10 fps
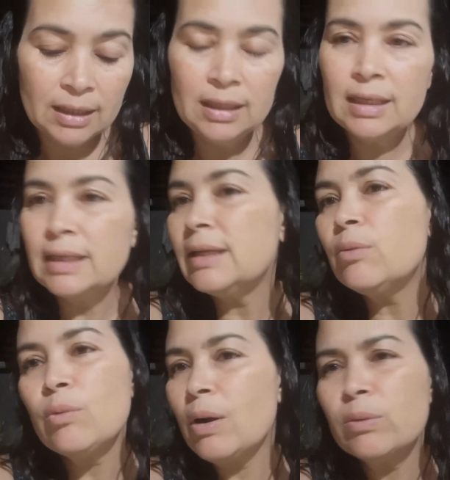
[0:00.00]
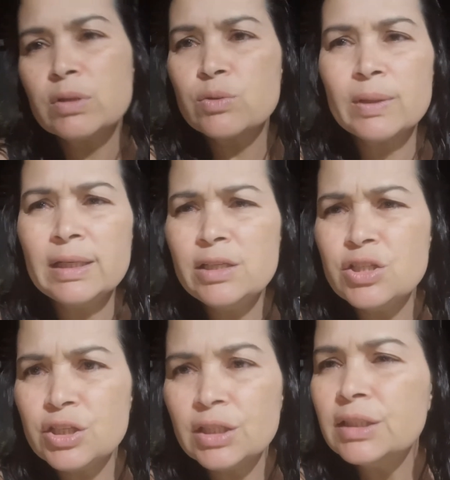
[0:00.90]
e cada um qual com a sua
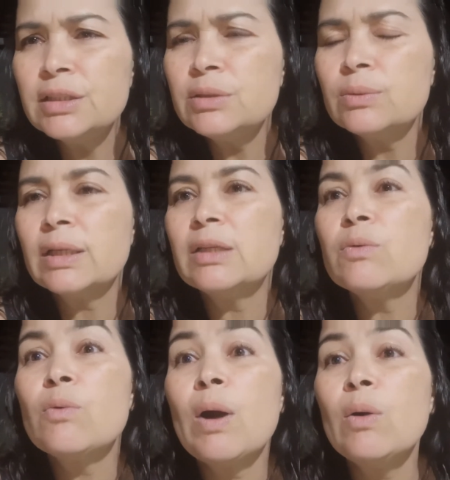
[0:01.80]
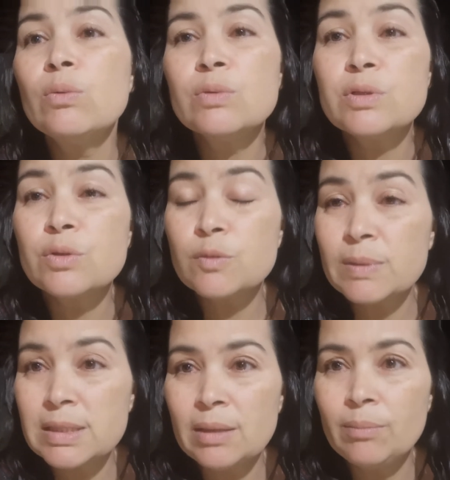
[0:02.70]
religião, cada um qual com seus
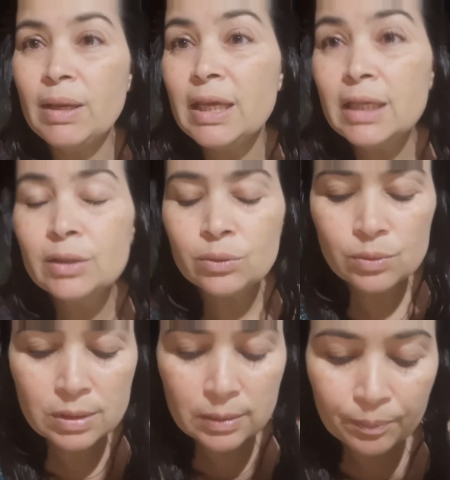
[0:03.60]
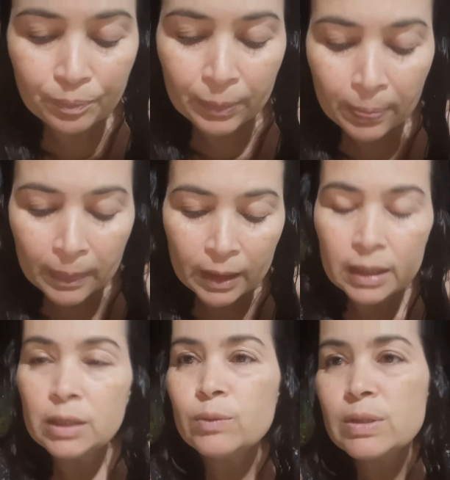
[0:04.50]
pensamentos
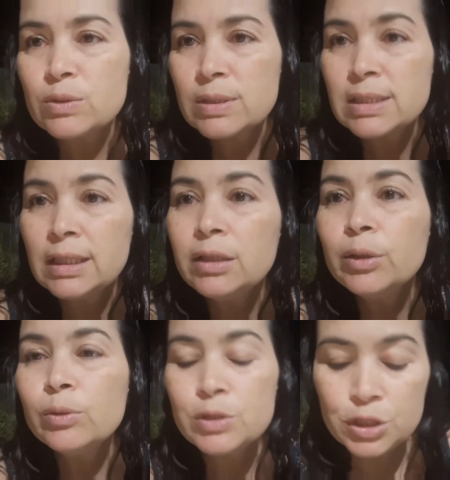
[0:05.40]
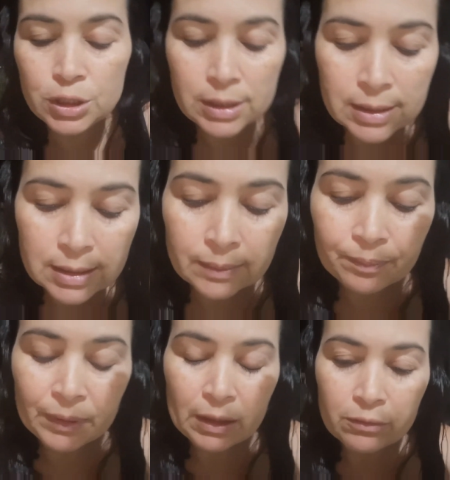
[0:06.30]
e com as suas ideologias.
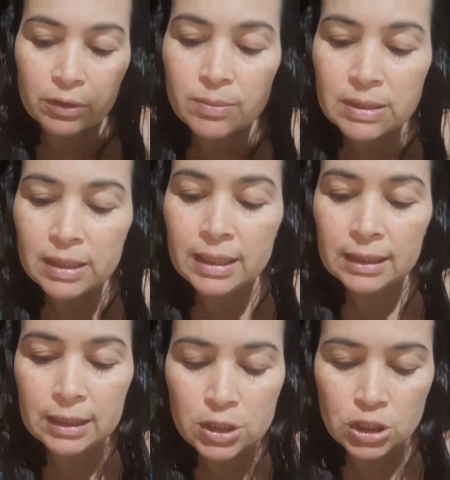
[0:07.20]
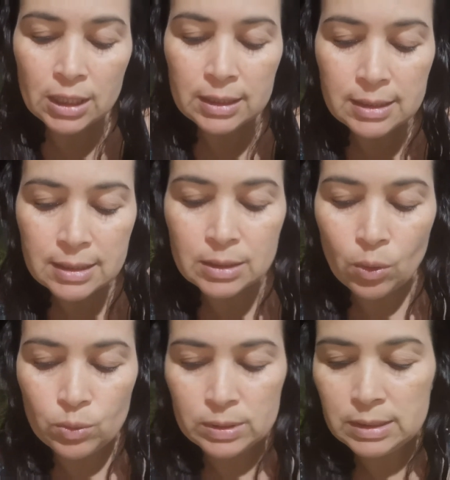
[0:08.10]
Vamos ler aqui Gênesis
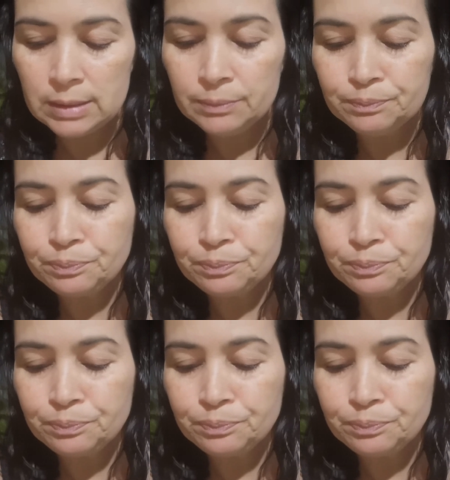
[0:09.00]
11.